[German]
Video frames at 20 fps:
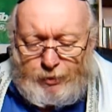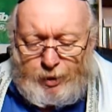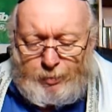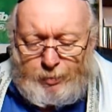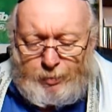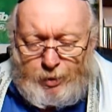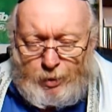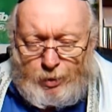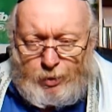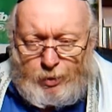dem
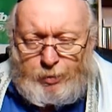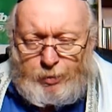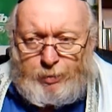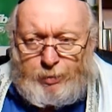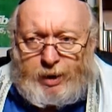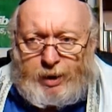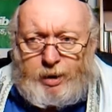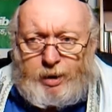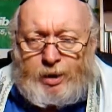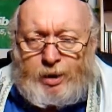
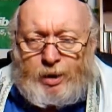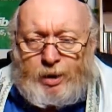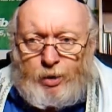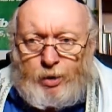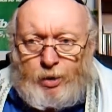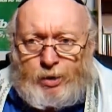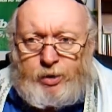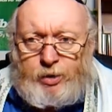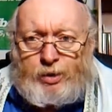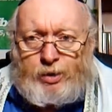großmächtigen
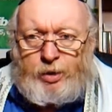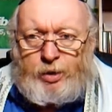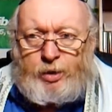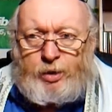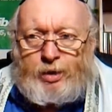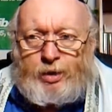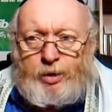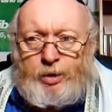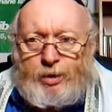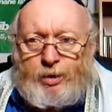Gott
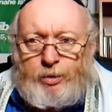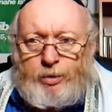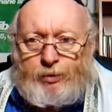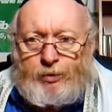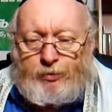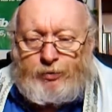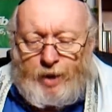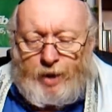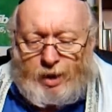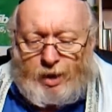und
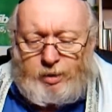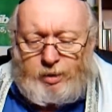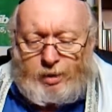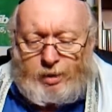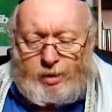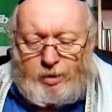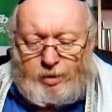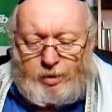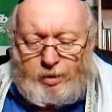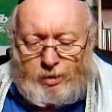Vater.